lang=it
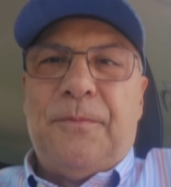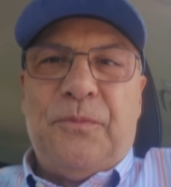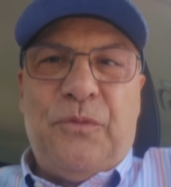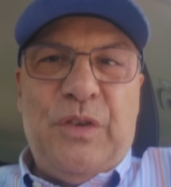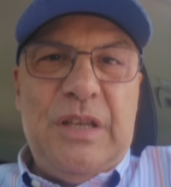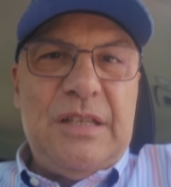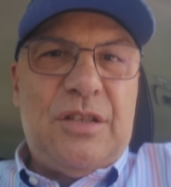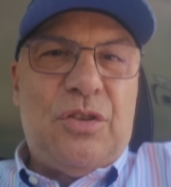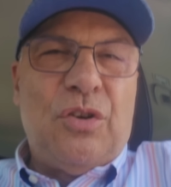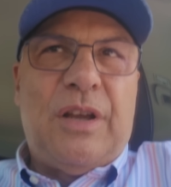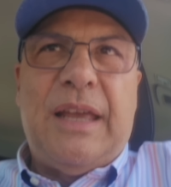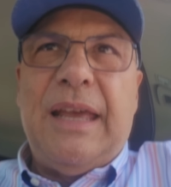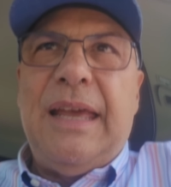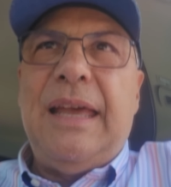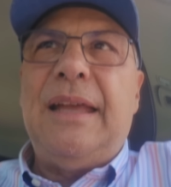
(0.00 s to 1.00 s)
visto
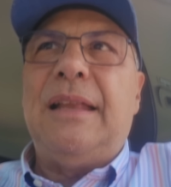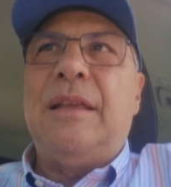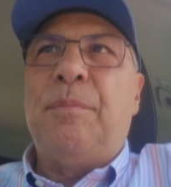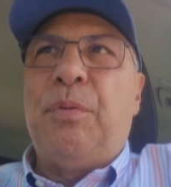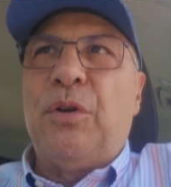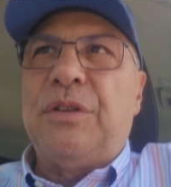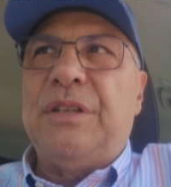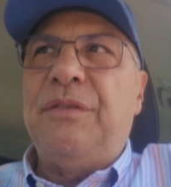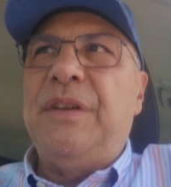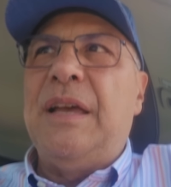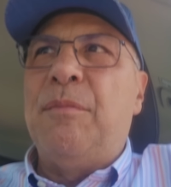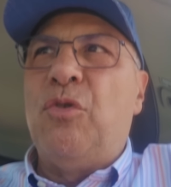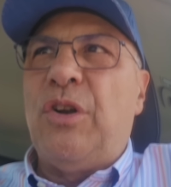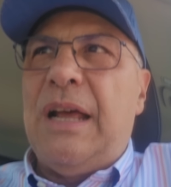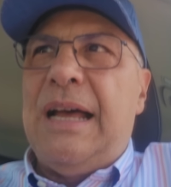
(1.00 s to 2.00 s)
che gli porti
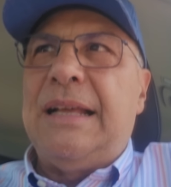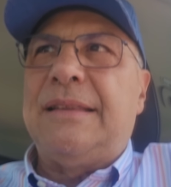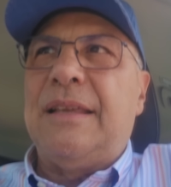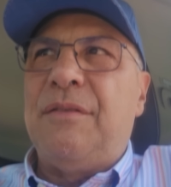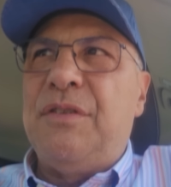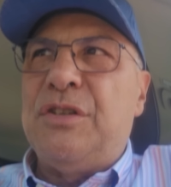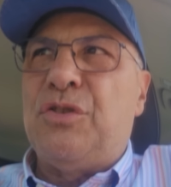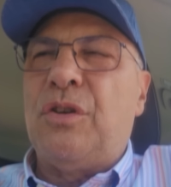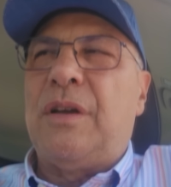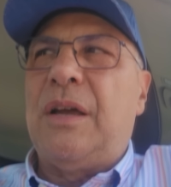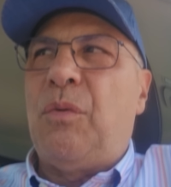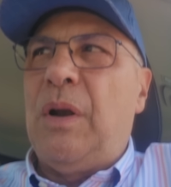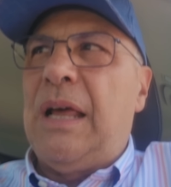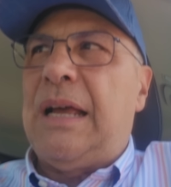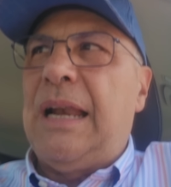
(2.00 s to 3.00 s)
via Morata e visto che
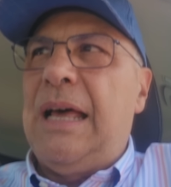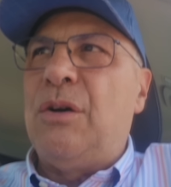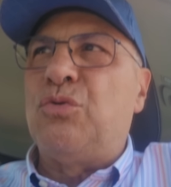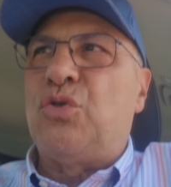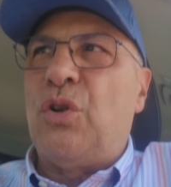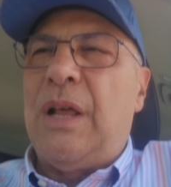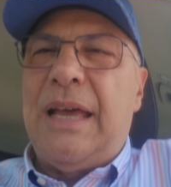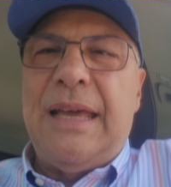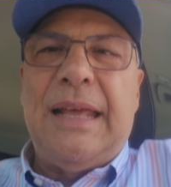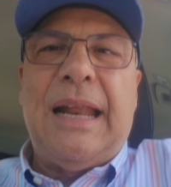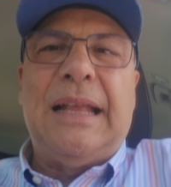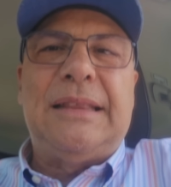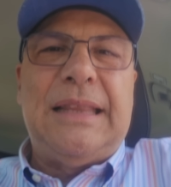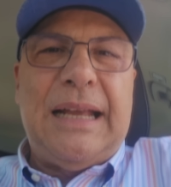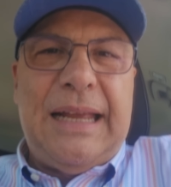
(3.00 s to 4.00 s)
quella clausola
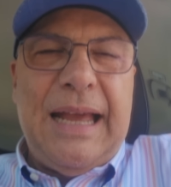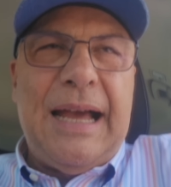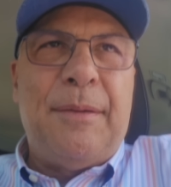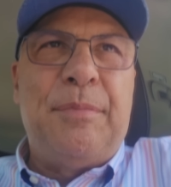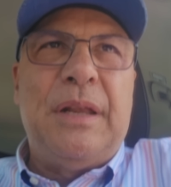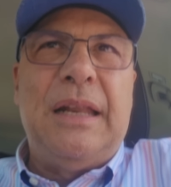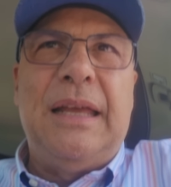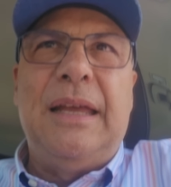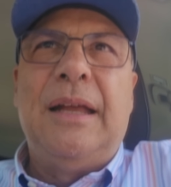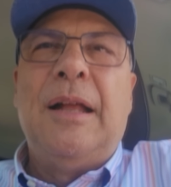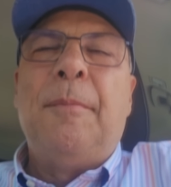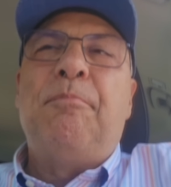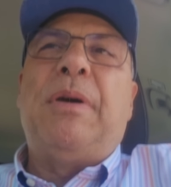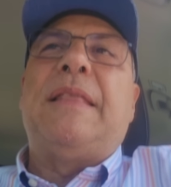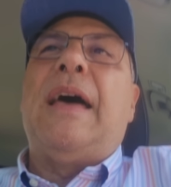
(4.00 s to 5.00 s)
era attaccabile,
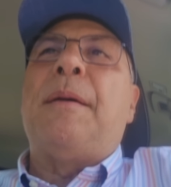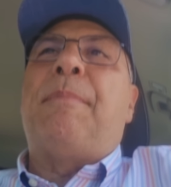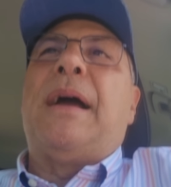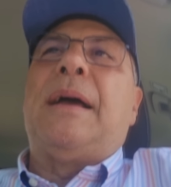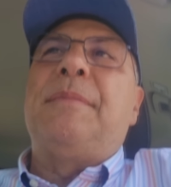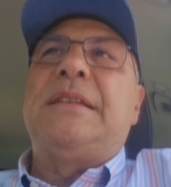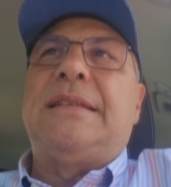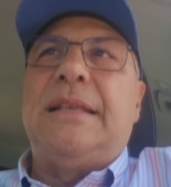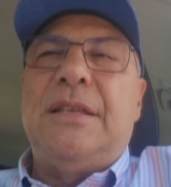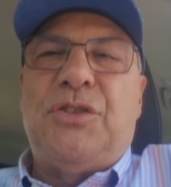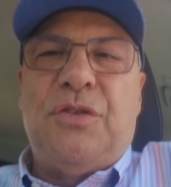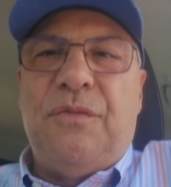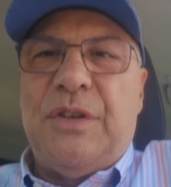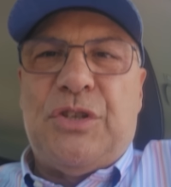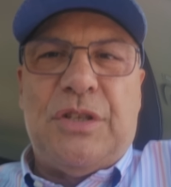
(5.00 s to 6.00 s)
beh dai, pagami
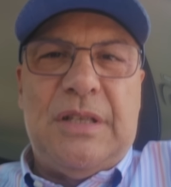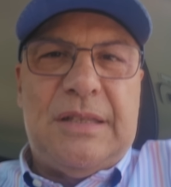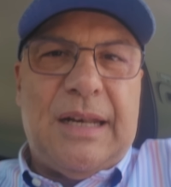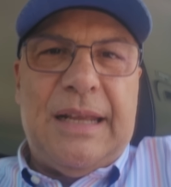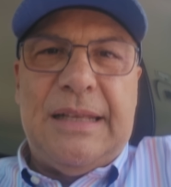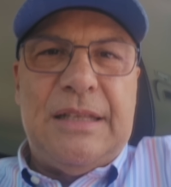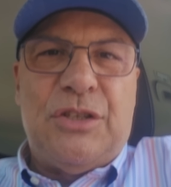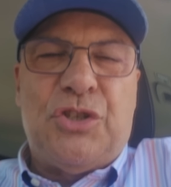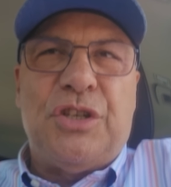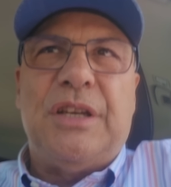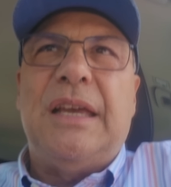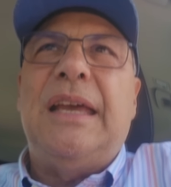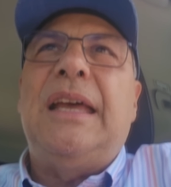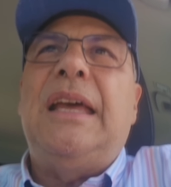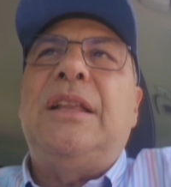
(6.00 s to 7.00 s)
16 invece di
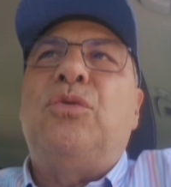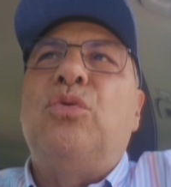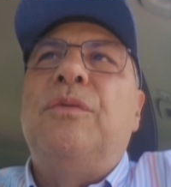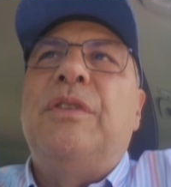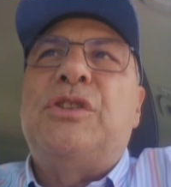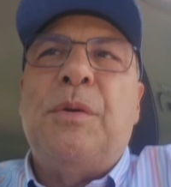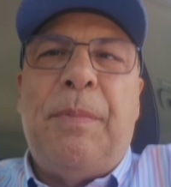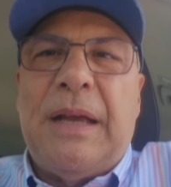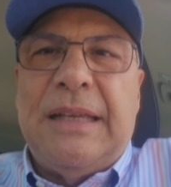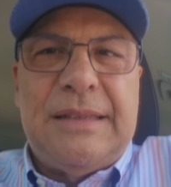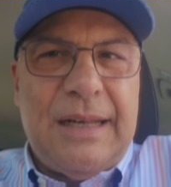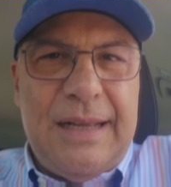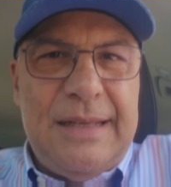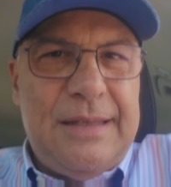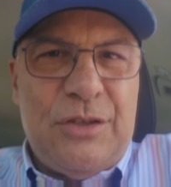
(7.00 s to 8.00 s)
13 e, e tu invece paghi
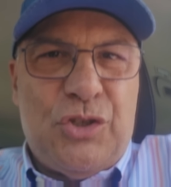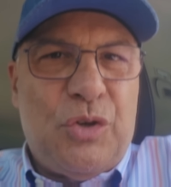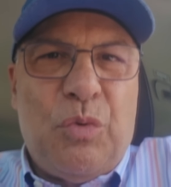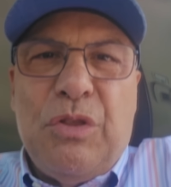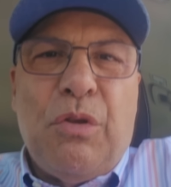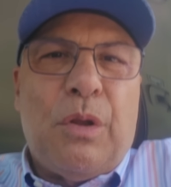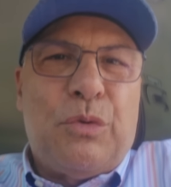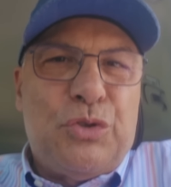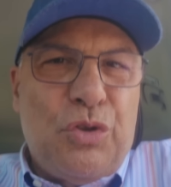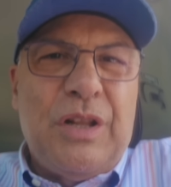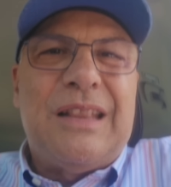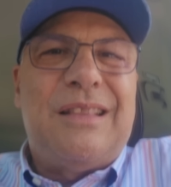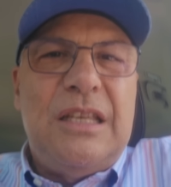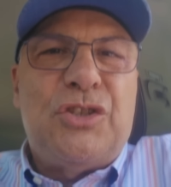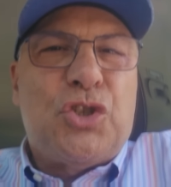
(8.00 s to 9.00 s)
13, quindi è una
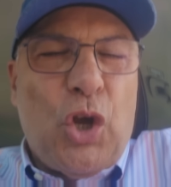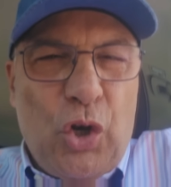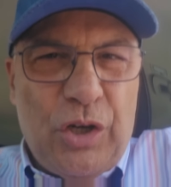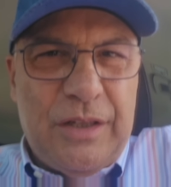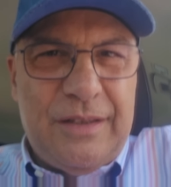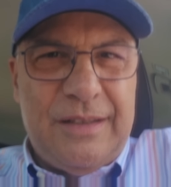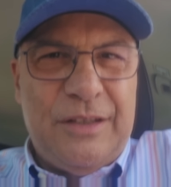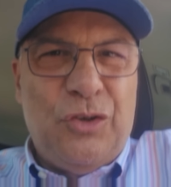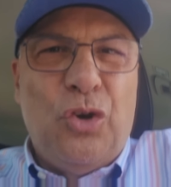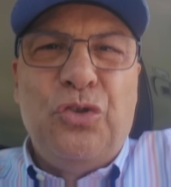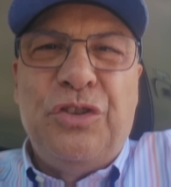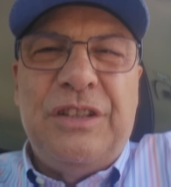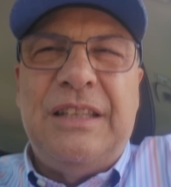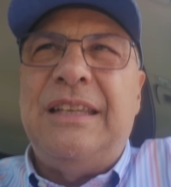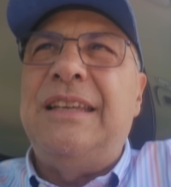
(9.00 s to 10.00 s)
questione di soldi,
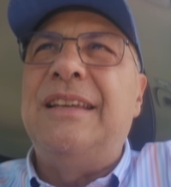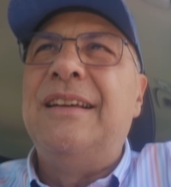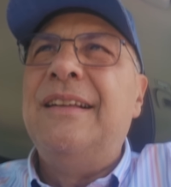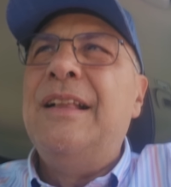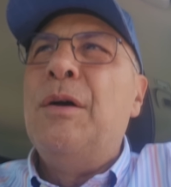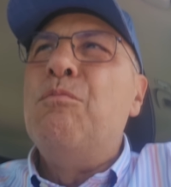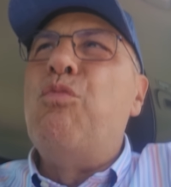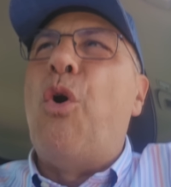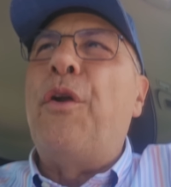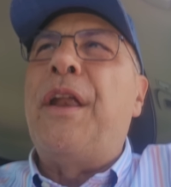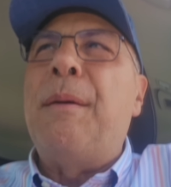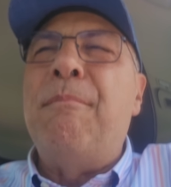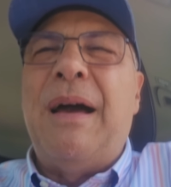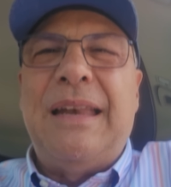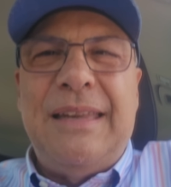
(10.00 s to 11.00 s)
non di
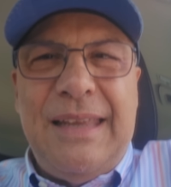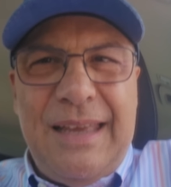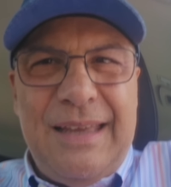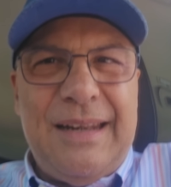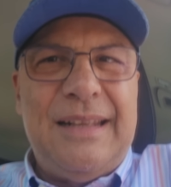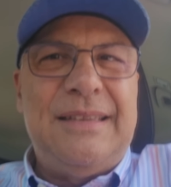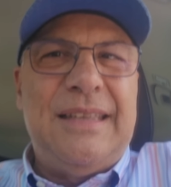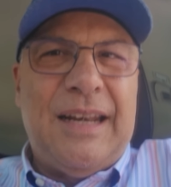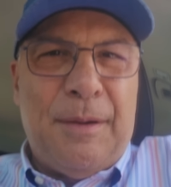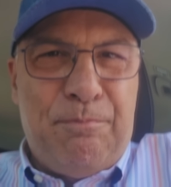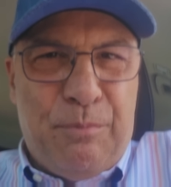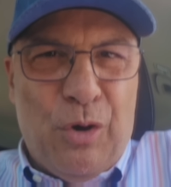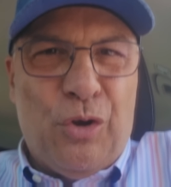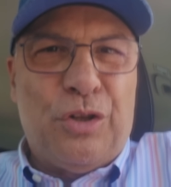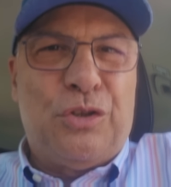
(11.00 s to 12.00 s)
buone maniere, di
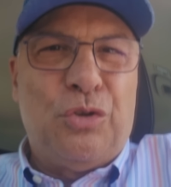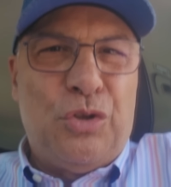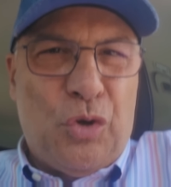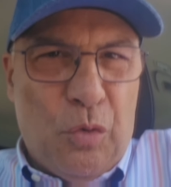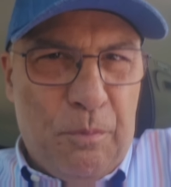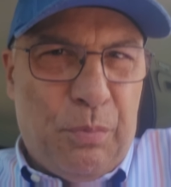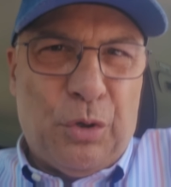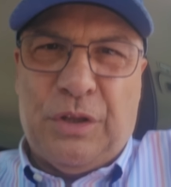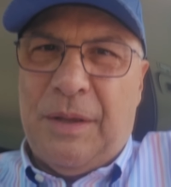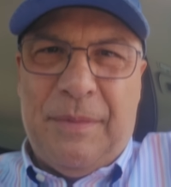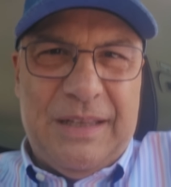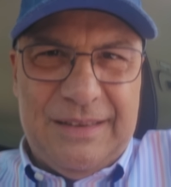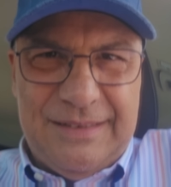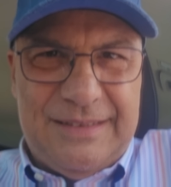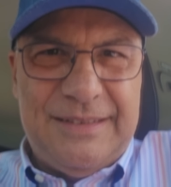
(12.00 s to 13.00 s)
rapporti o di
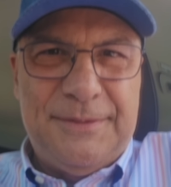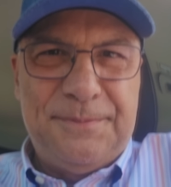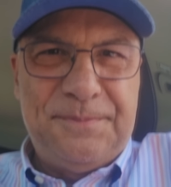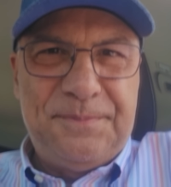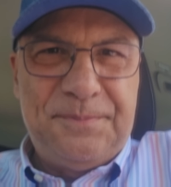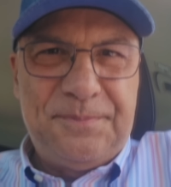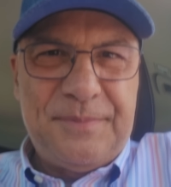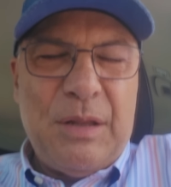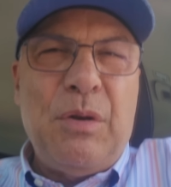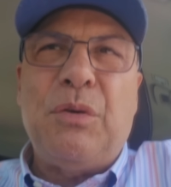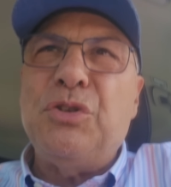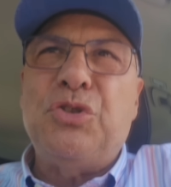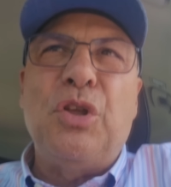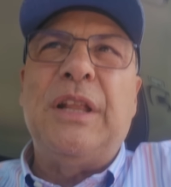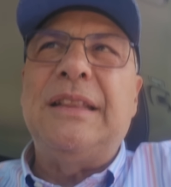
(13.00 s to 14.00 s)
comportamenti. È una
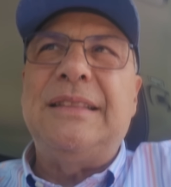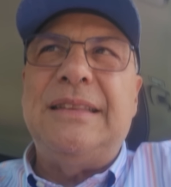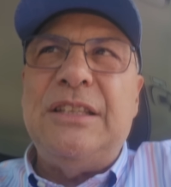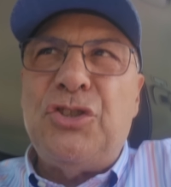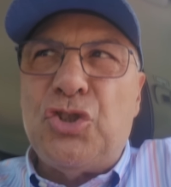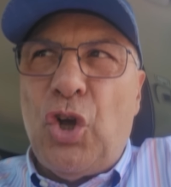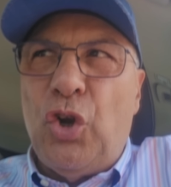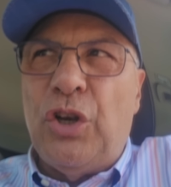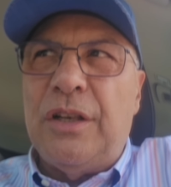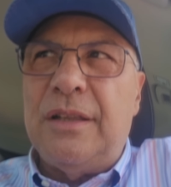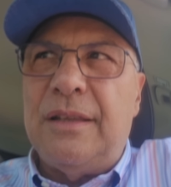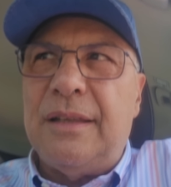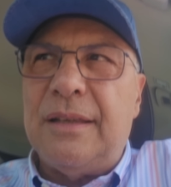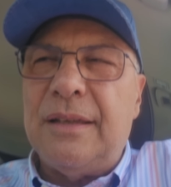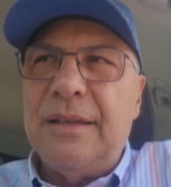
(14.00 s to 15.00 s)
questione di
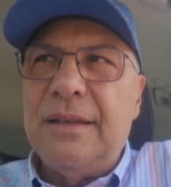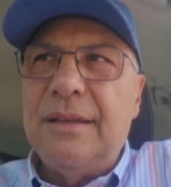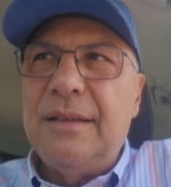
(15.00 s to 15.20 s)
soldi.